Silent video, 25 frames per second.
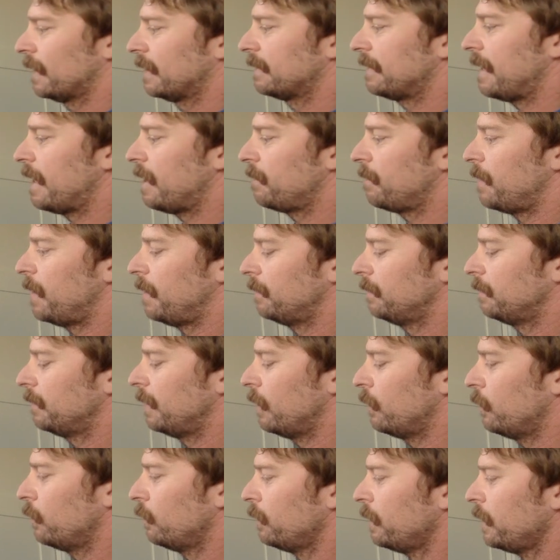Telma
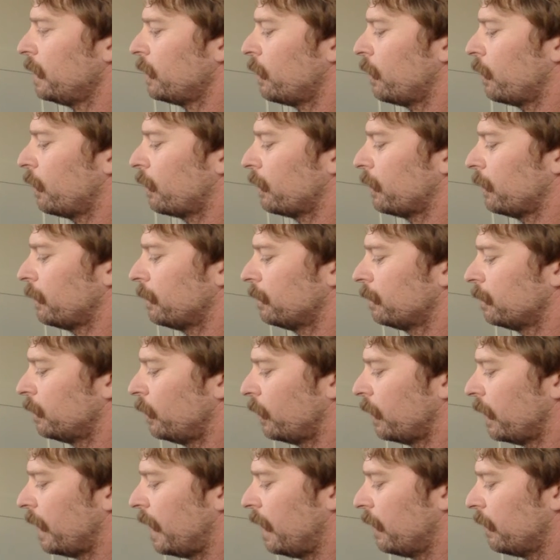la unicornio
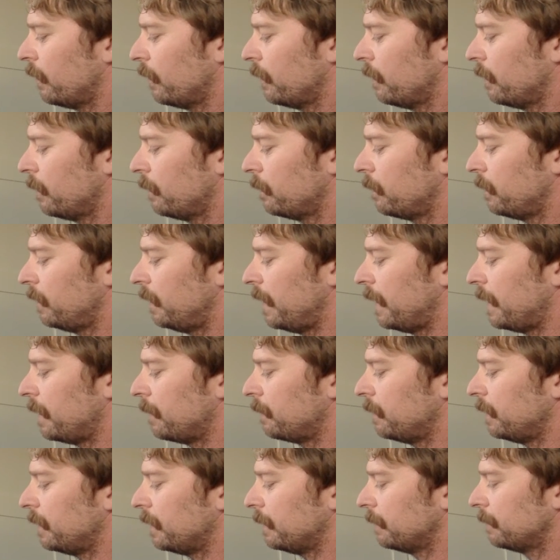por Aaron
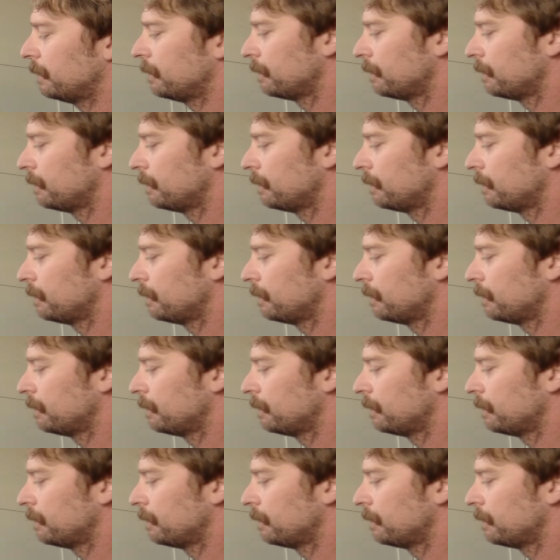Blaible.